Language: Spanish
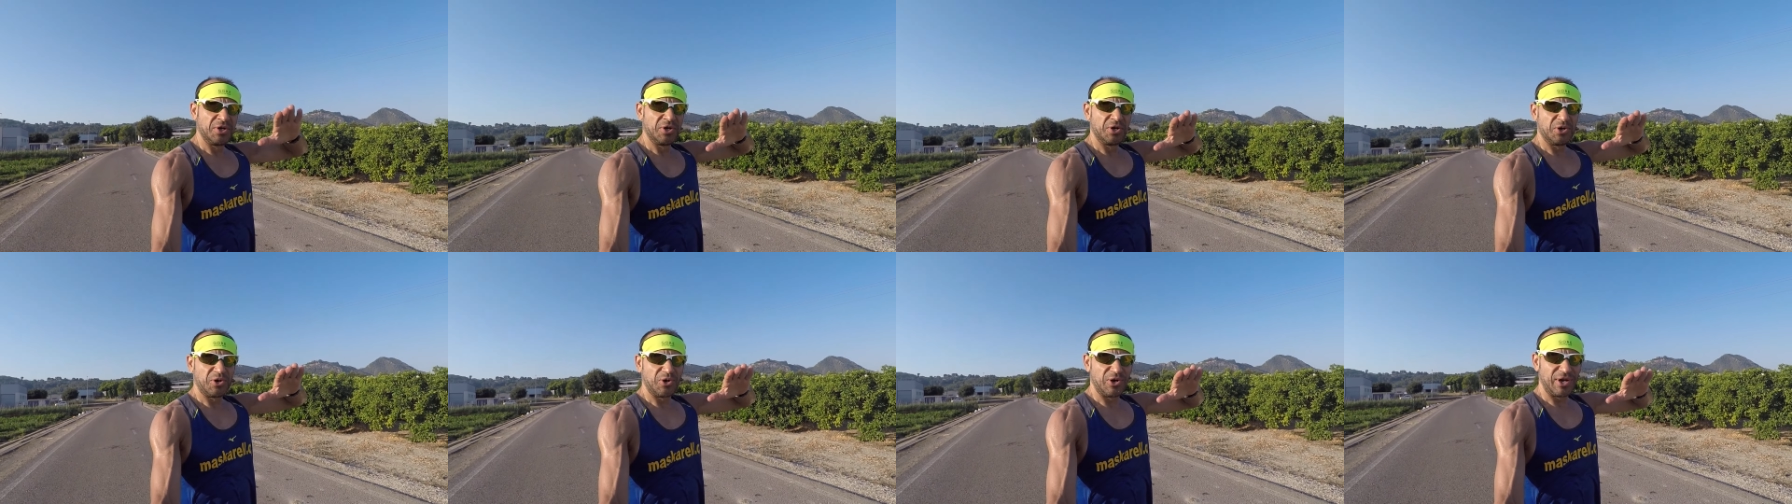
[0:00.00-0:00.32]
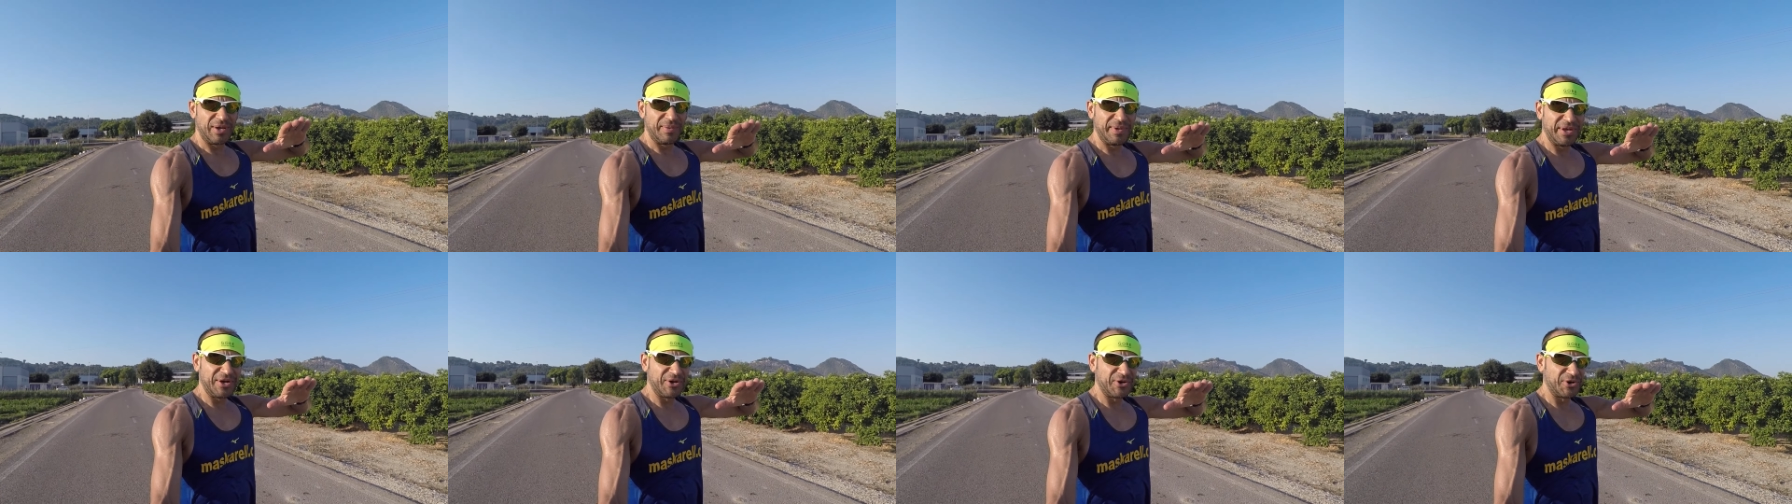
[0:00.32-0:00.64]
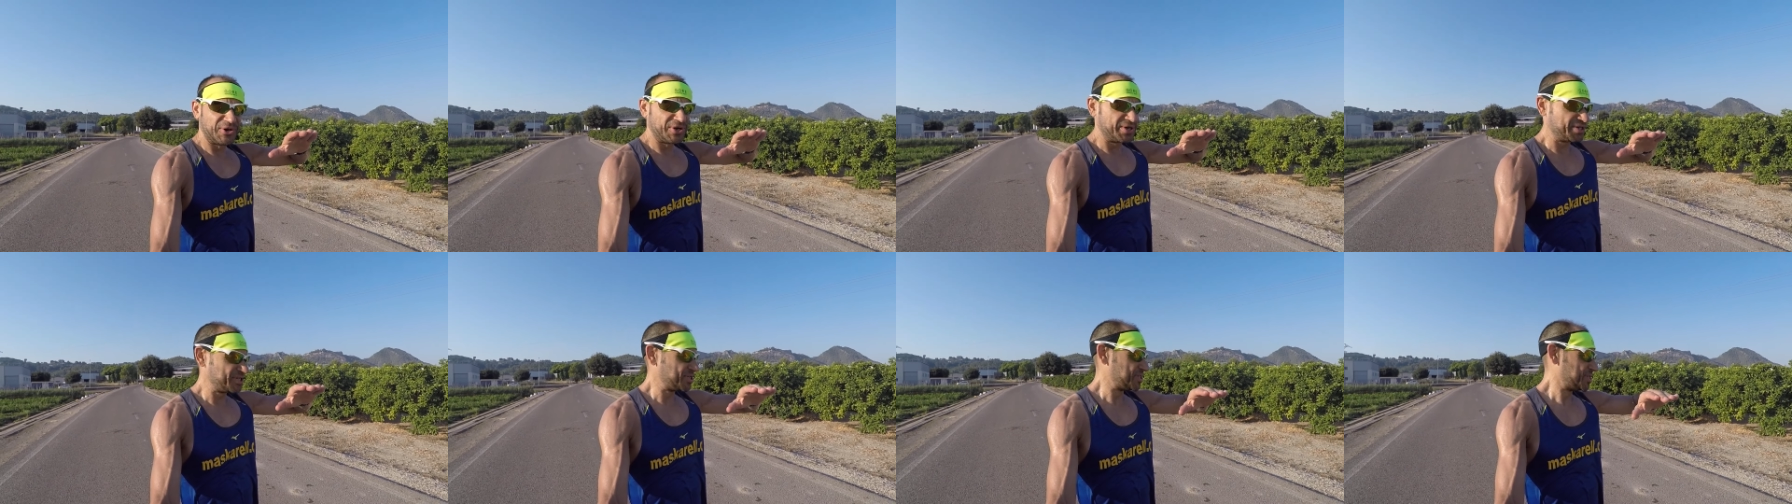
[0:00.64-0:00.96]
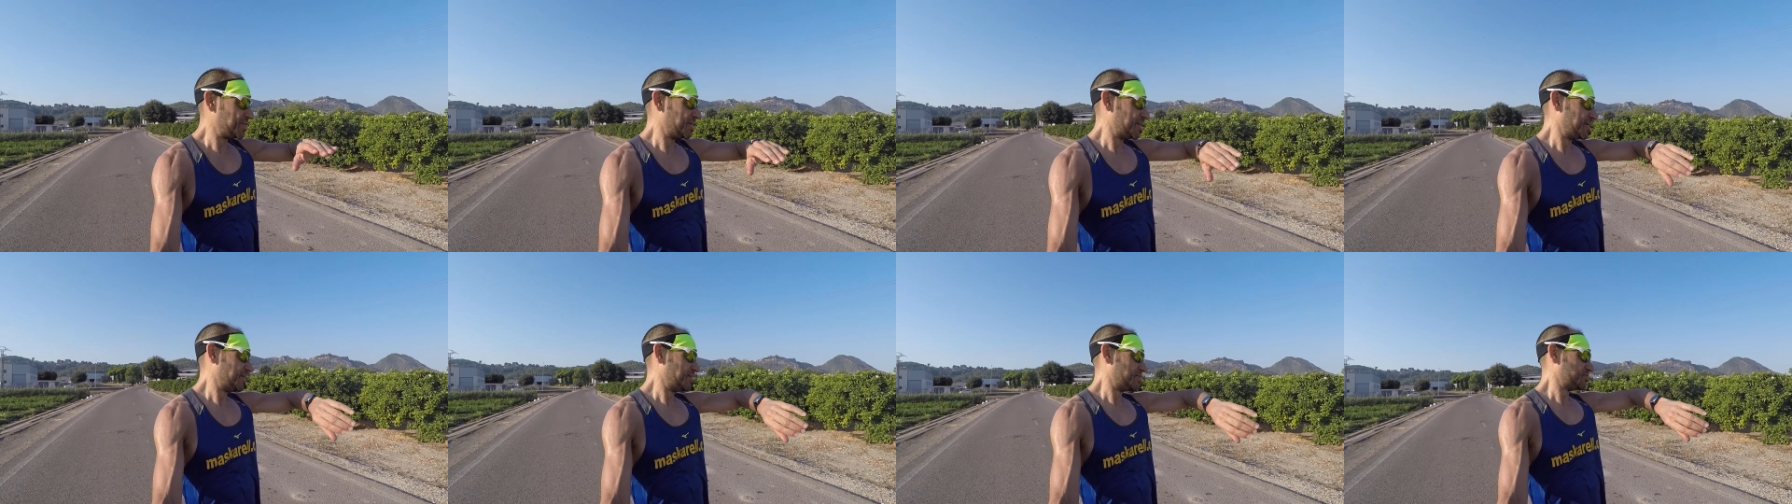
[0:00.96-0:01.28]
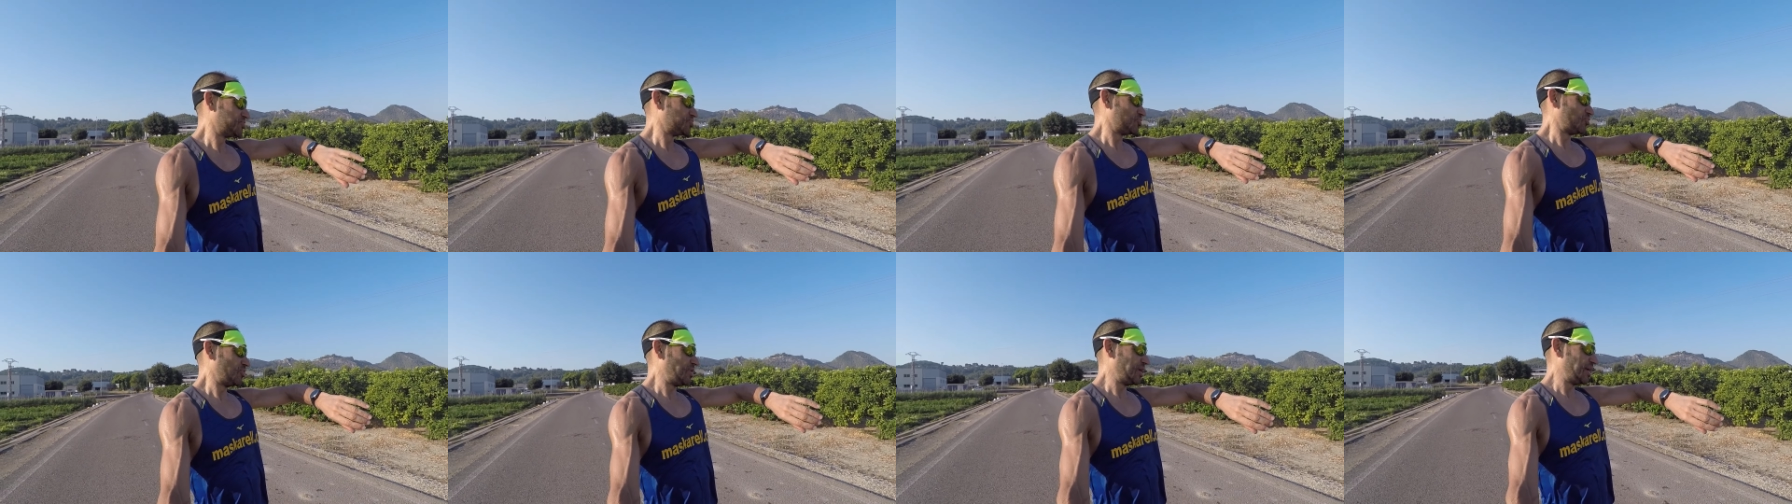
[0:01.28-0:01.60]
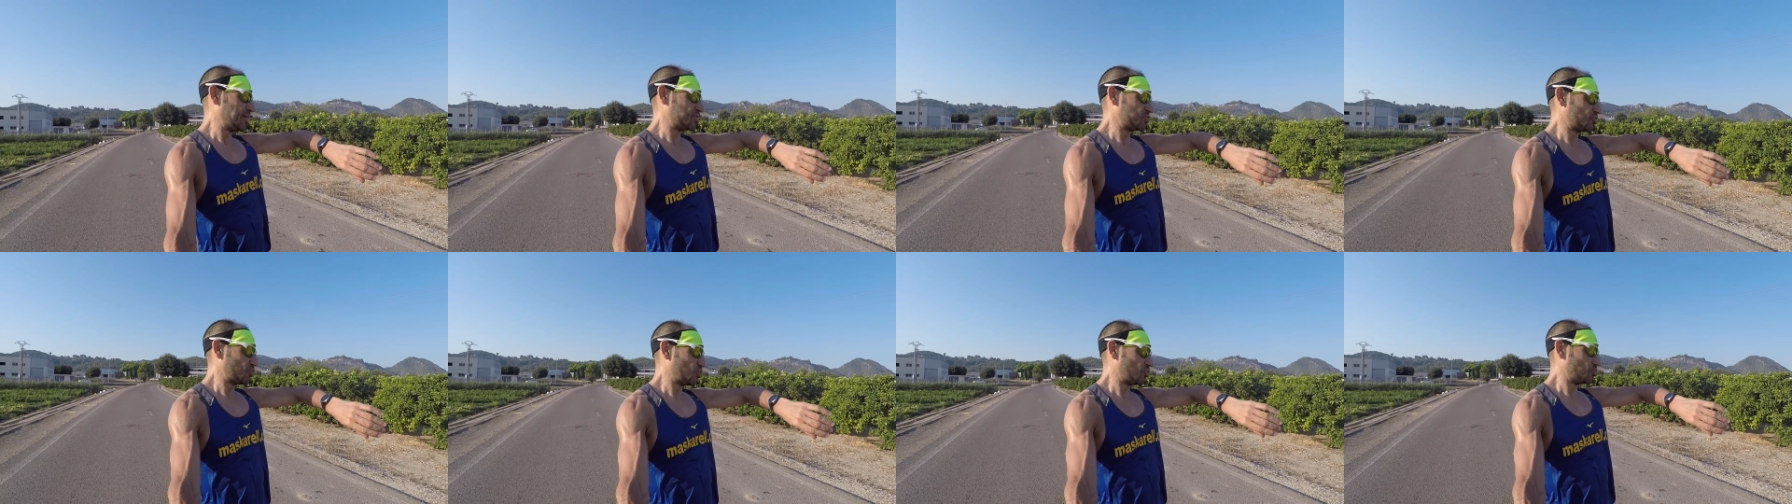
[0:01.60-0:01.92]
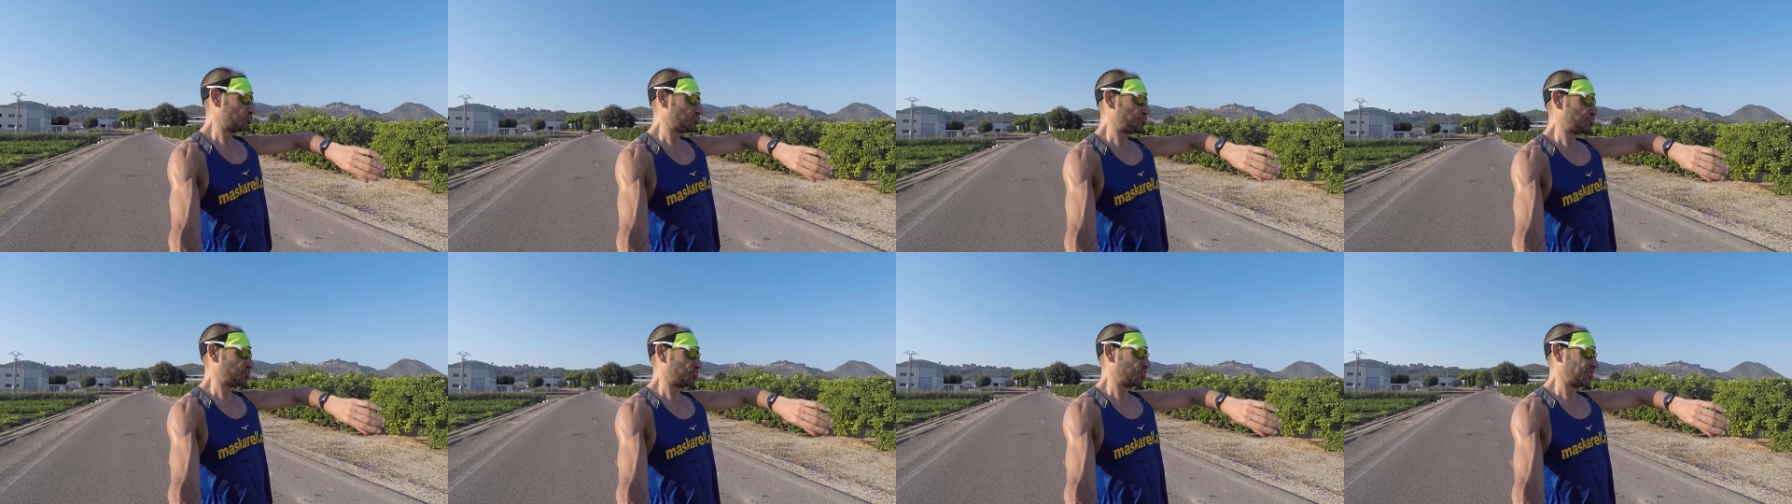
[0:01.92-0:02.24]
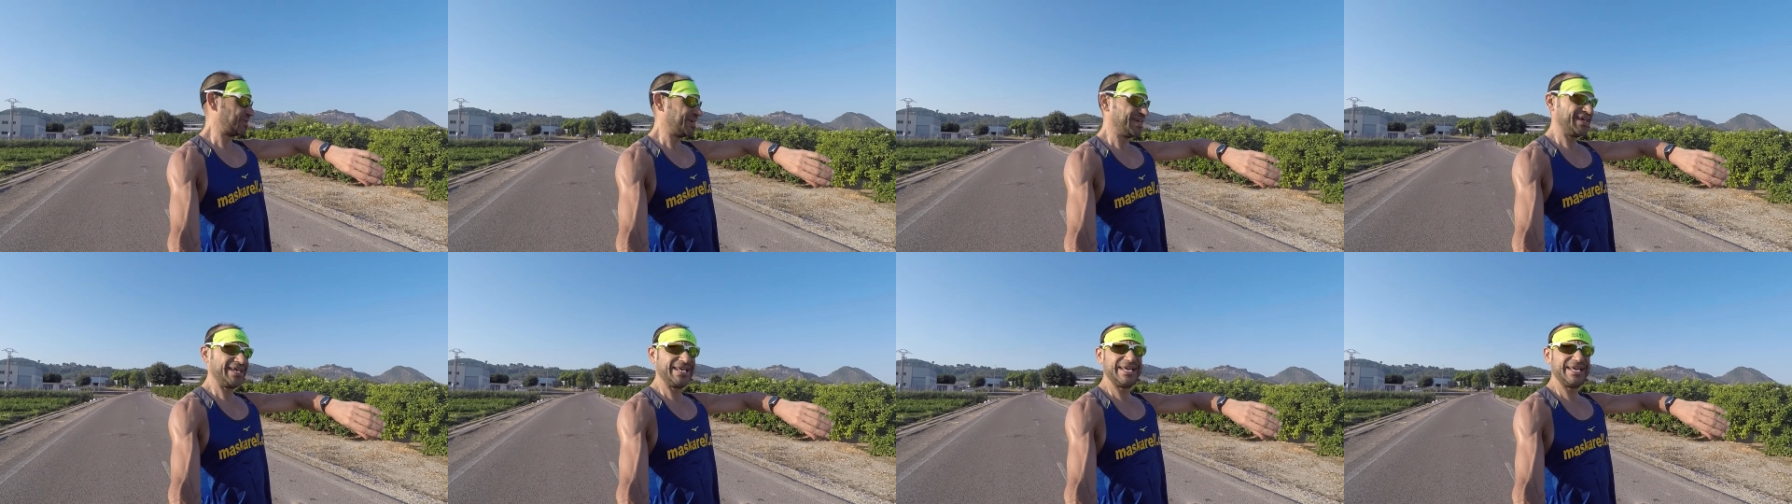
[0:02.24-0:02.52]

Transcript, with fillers: Hola amigos, son las 8